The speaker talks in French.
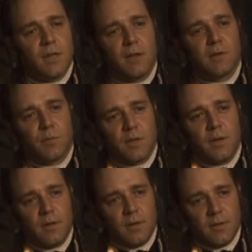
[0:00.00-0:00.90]
on en
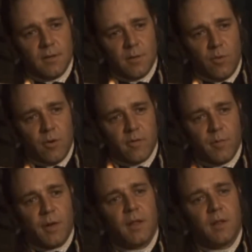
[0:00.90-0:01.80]
rirait presque, les mêmes
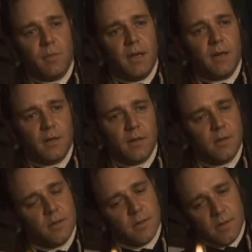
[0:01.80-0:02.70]
mots prononcés par un
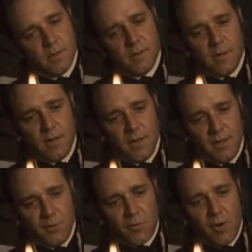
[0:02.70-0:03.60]
autre.
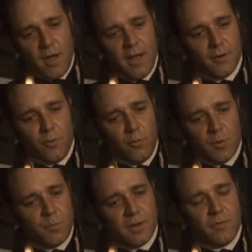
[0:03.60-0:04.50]
Vous hausseriez
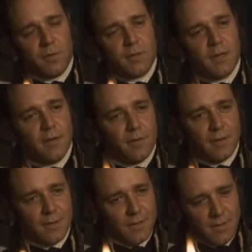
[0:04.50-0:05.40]
les épaules, trouvant
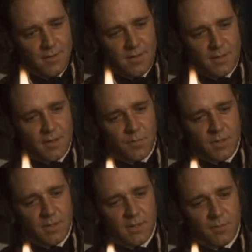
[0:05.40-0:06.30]
cela affligeant,
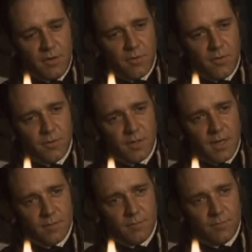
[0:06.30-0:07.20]
sans y prêter le moindre
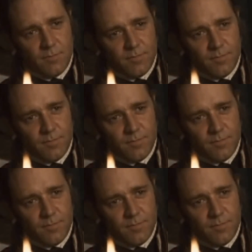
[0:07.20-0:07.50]
intérêt.